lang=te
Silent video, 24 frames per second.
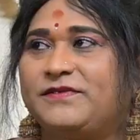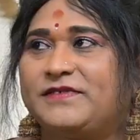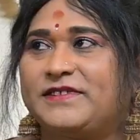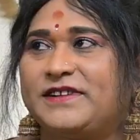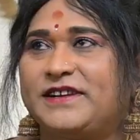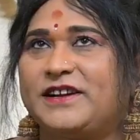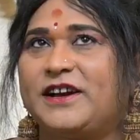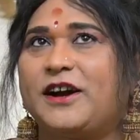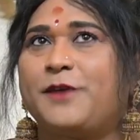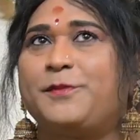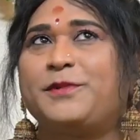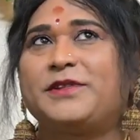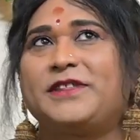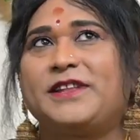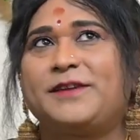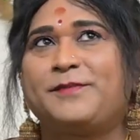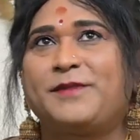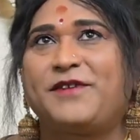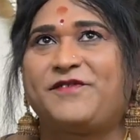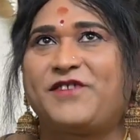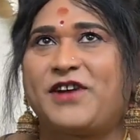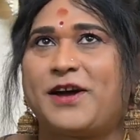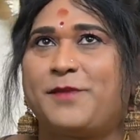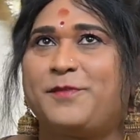కానీ కాకపోతే
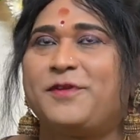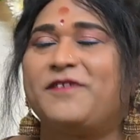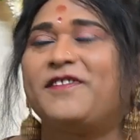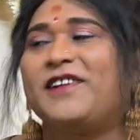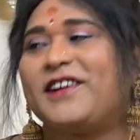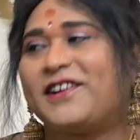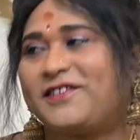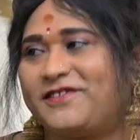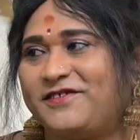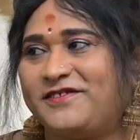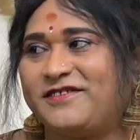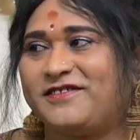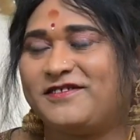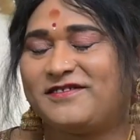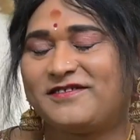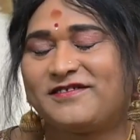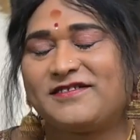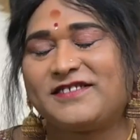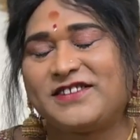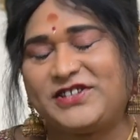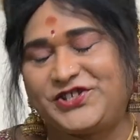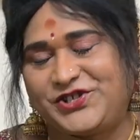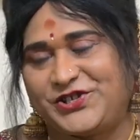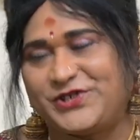మా ఫ్యామిలీ వాళ్ళకు
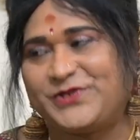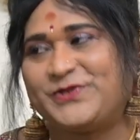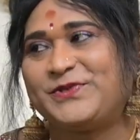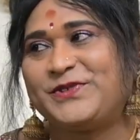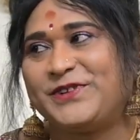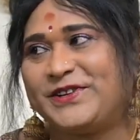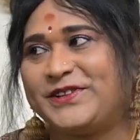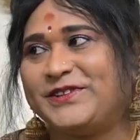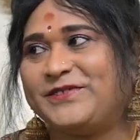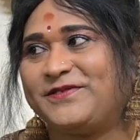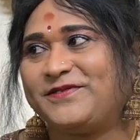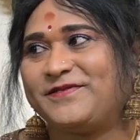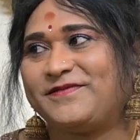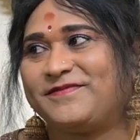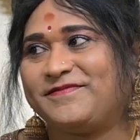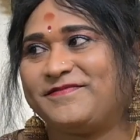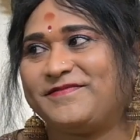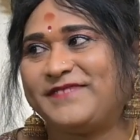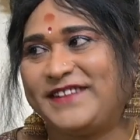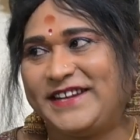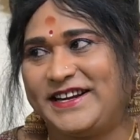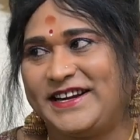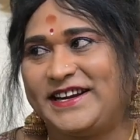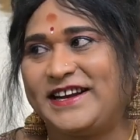ఇష్టం ఉండదు
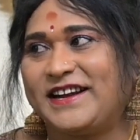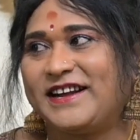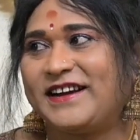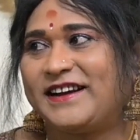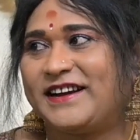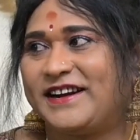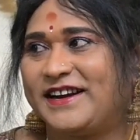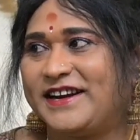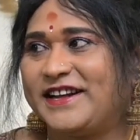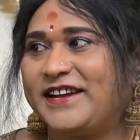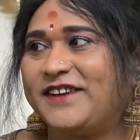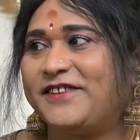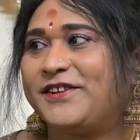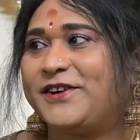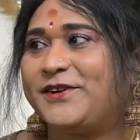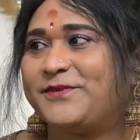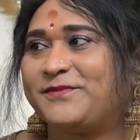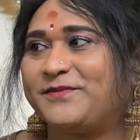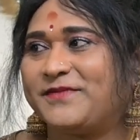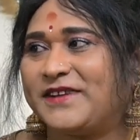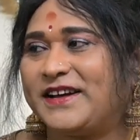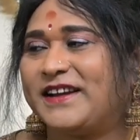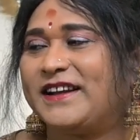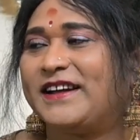నేను ఇలా రెడీ అవ్వడం
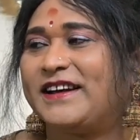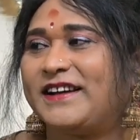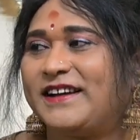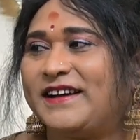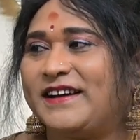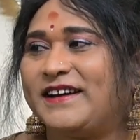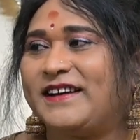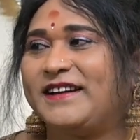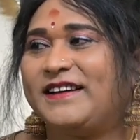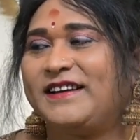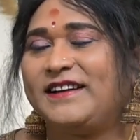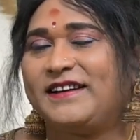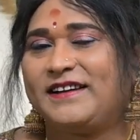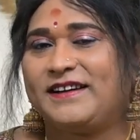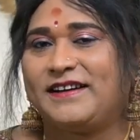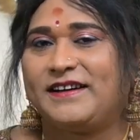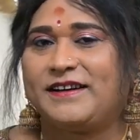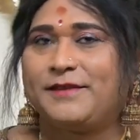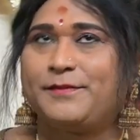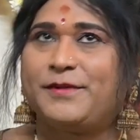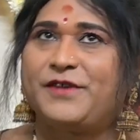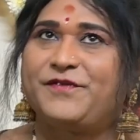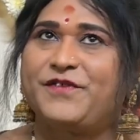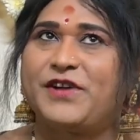అలా అలా
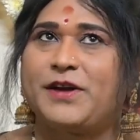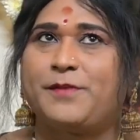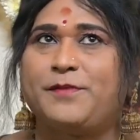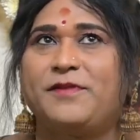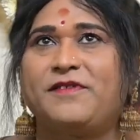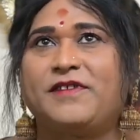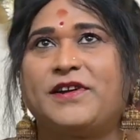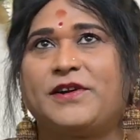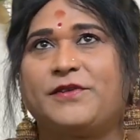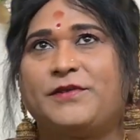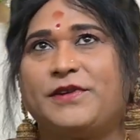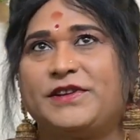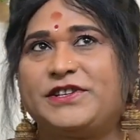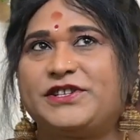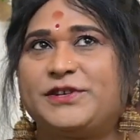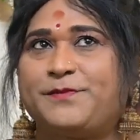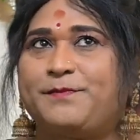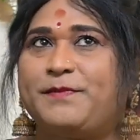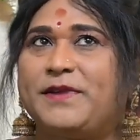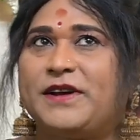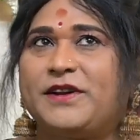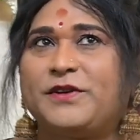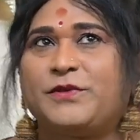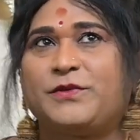మా ఫ్యామిలీ వాళ్ళకు కూడా
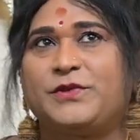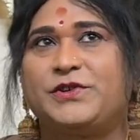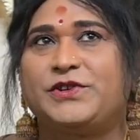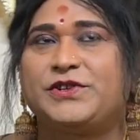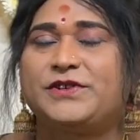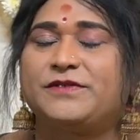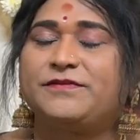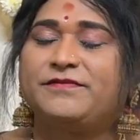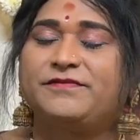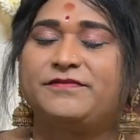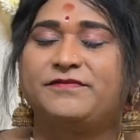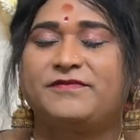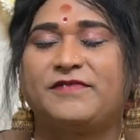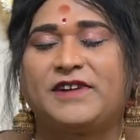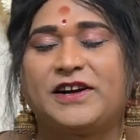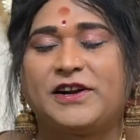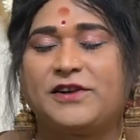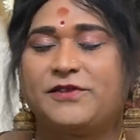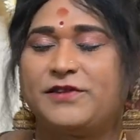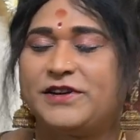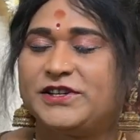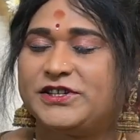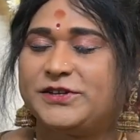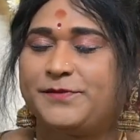చెప్పాను కొంచెం వాళ్ళు
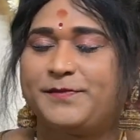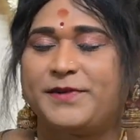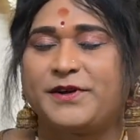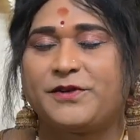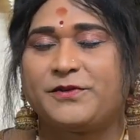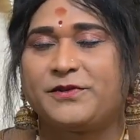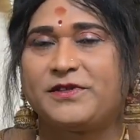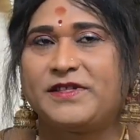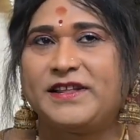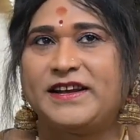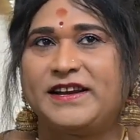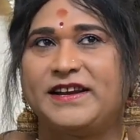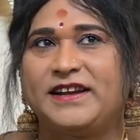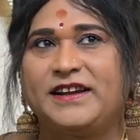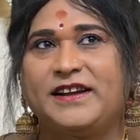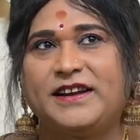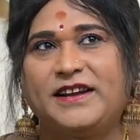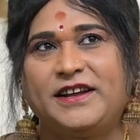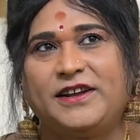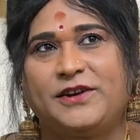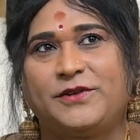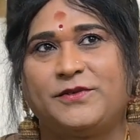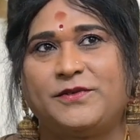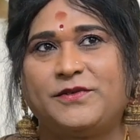కూడా చెప్పారు వద్దని
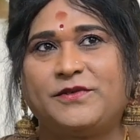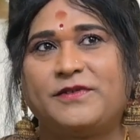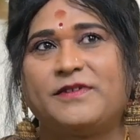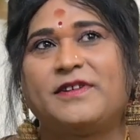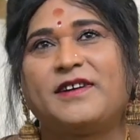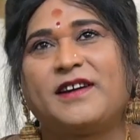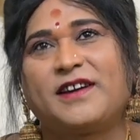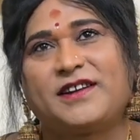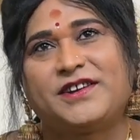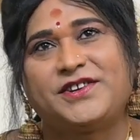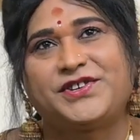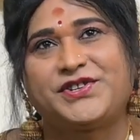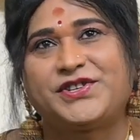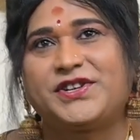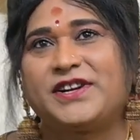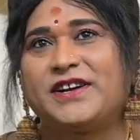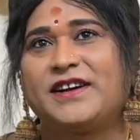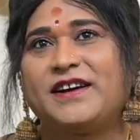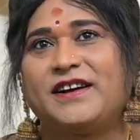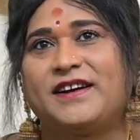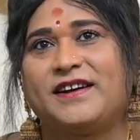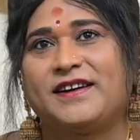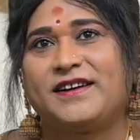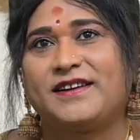నేను నాకు
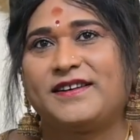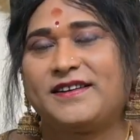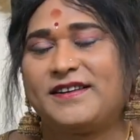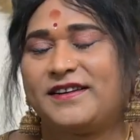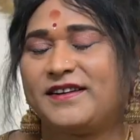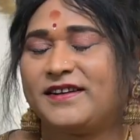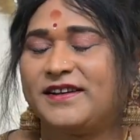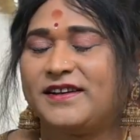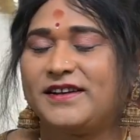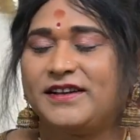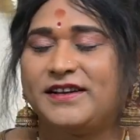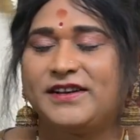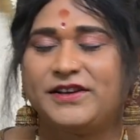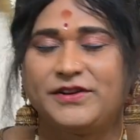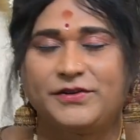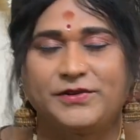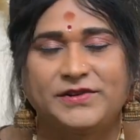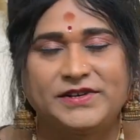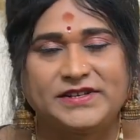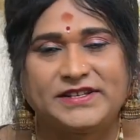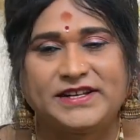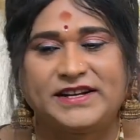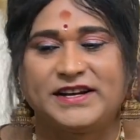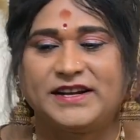ఇష్టంగా ఈ
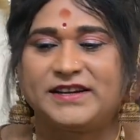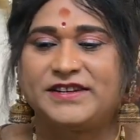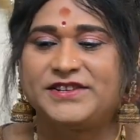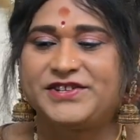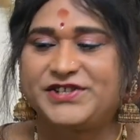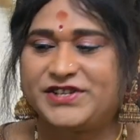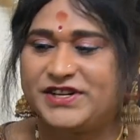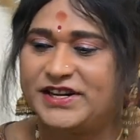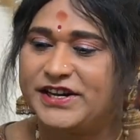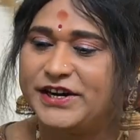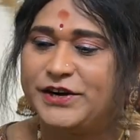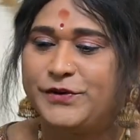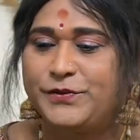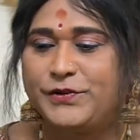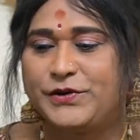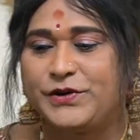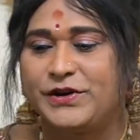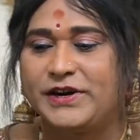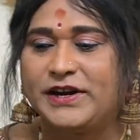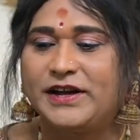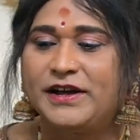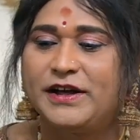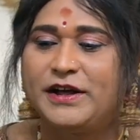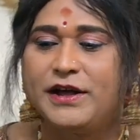రోజైతే నాకు ఇష్టంగానే
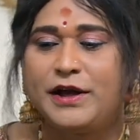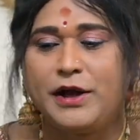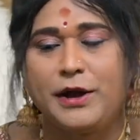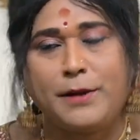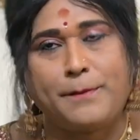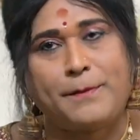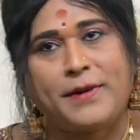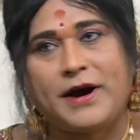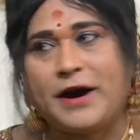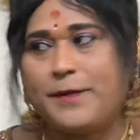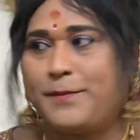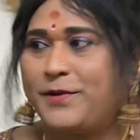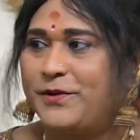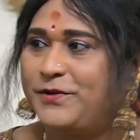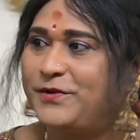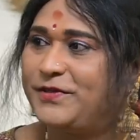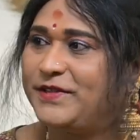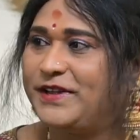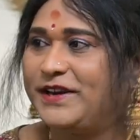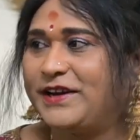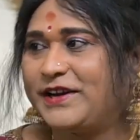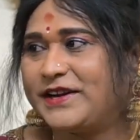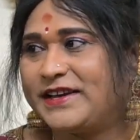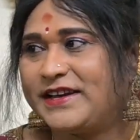ఉంటున్నా పాప
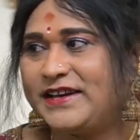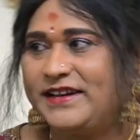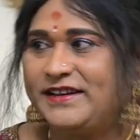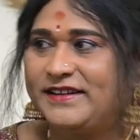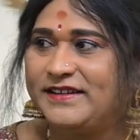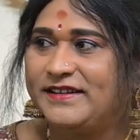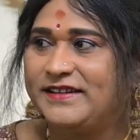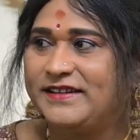ఉంది నాకు